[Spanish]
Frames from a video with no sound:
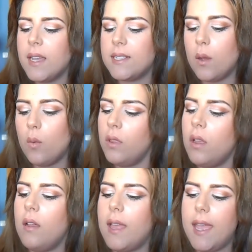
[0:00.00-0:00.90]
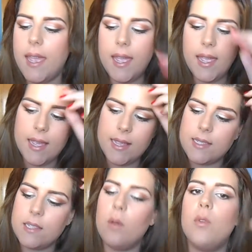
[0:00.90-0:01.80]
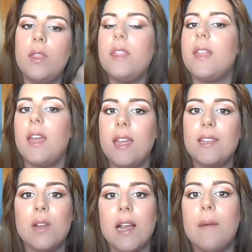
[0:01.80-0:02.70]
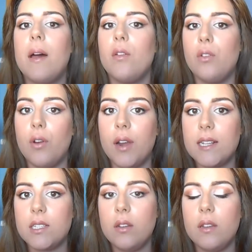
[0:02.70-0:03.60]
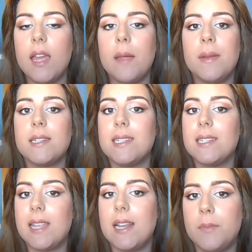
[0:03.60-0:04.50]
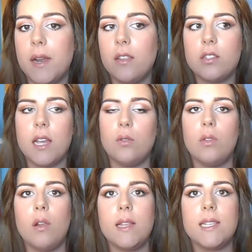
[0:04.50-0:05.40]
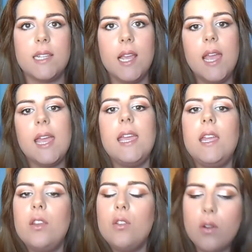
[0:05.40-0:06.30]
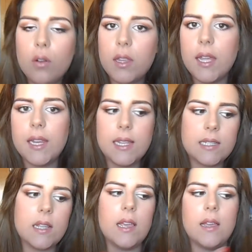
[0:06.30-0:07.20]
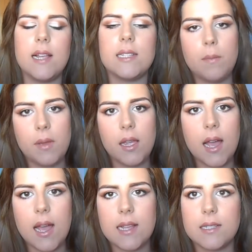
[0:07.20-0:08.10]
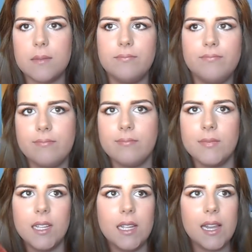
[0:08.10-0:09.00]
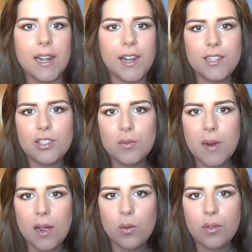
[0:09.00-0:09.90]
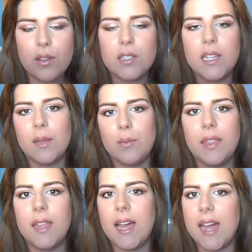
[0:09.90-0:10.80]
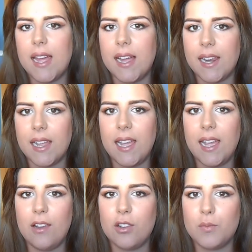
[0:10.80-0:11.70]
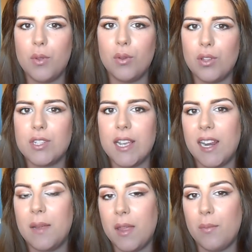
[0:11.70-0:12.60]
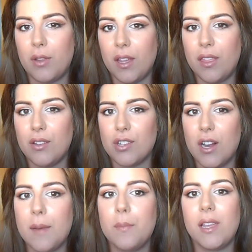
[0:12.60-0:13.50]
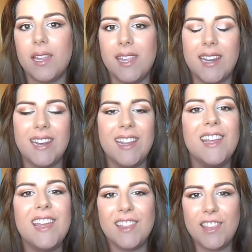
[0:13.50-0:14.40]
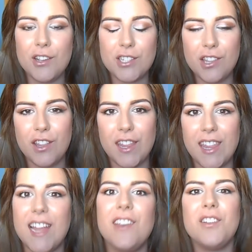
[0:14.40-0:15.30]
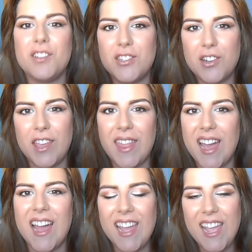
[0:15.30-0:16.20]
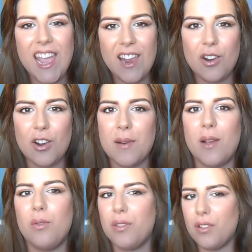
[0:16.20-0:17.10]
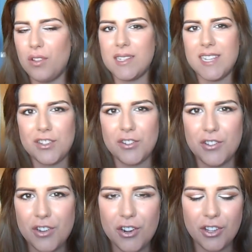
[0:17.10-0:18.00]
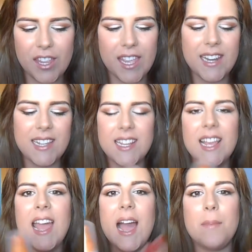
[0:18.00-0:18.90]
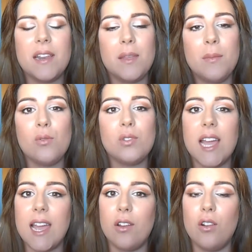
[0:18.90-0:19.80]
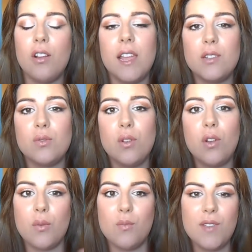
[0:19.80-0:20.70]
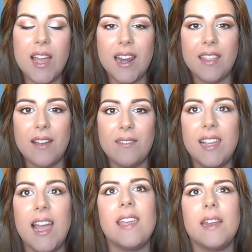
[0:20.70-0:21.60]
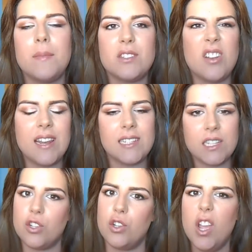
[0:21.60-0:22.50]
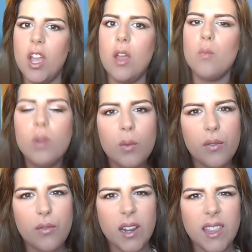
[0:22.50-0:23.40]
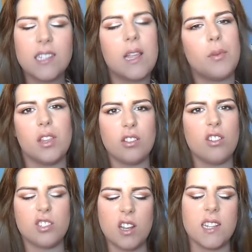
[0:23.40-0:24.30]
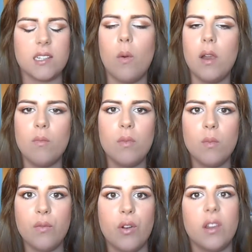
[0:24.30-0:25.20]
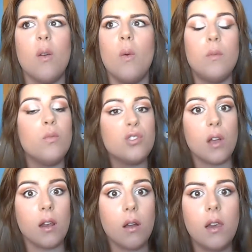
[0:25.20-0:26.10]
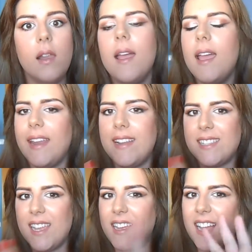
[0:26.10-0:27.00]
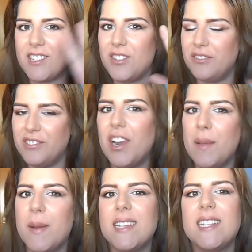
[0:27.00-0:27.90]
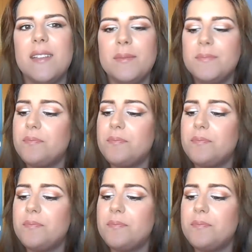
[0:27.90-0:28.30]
Segundo, es como dice, es un acabado no graso y además es transparente, o sea que tú te lo echas y no tienes eh, las típicas mm, restos blancuzcos que te pueden dejar eh, los productos en crema de protección solar porque tienen dióxido de titanio, eso es lo que da el color blancuzco, entonces eso no lo tienes. Aparte me gusta el olor, es un olor muy agradable, hay cremas solares que son muy muy fuertes, hay protectores solares que huelen muy muy fuerte o huelen mucho alcohol, en este caso no le pasa.